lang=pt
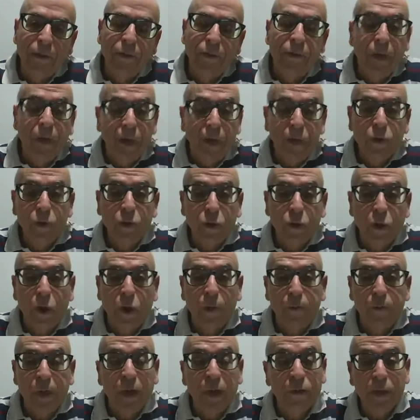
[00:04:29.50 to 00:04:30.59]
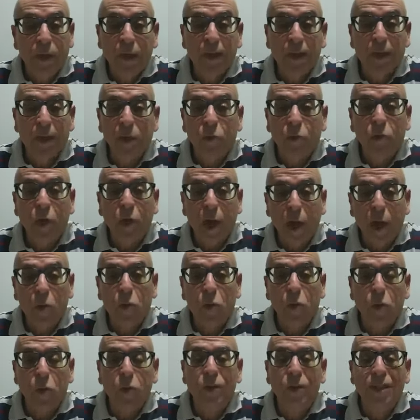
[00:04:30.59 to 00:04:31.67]
Vejam só, perfeição moral
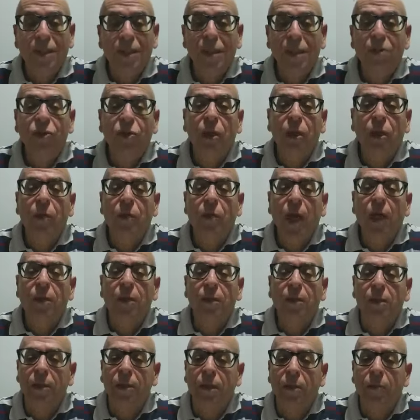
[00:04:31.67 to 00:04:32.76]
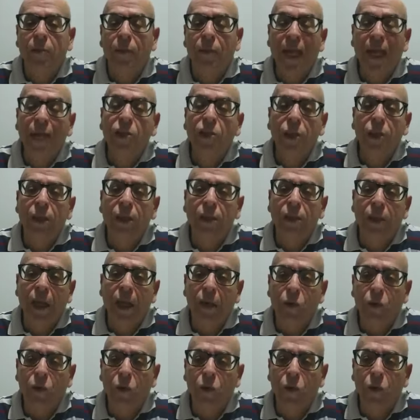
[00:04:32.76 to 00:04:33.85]
consiste em
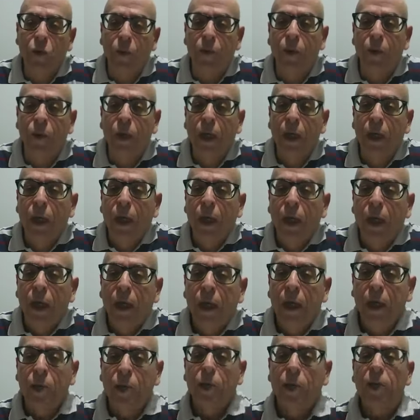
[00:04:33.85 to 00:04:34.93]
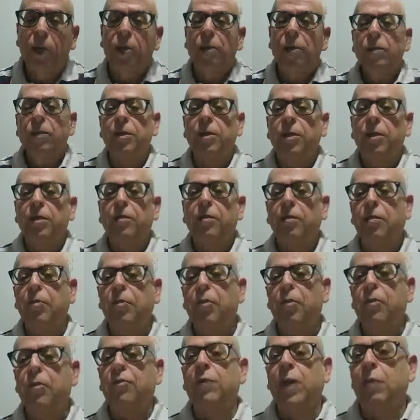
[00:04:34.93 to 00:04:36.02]
martirizar o corpo? E a gente né,
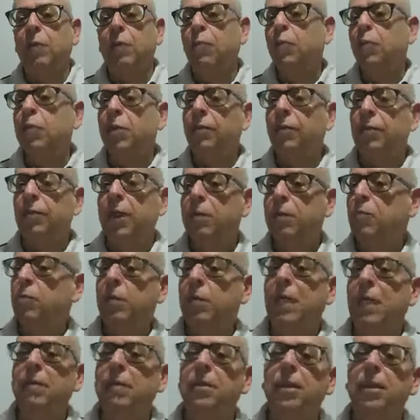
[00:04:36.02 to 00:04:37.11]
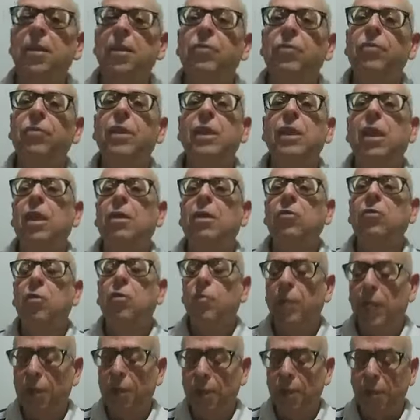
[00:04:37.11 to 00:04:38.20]
pode falar, poxa vida, não tem significado eu
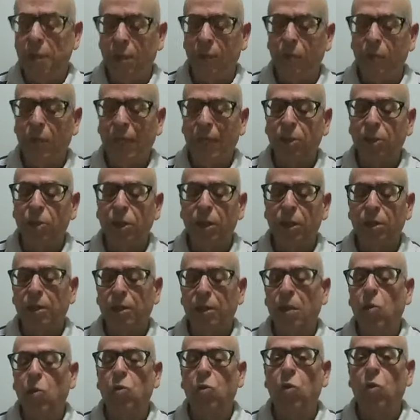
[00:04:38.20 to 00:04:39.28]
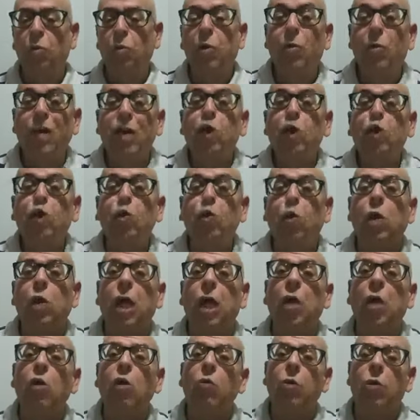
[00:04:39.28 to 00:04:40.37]
martirizar o corpo, eu
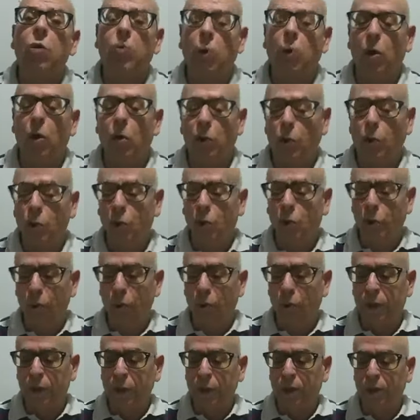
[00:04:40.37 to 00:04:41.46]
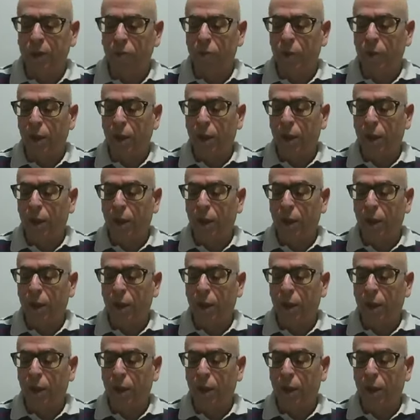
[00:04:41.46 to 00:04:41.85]
machucar o meu próprio corpo físico.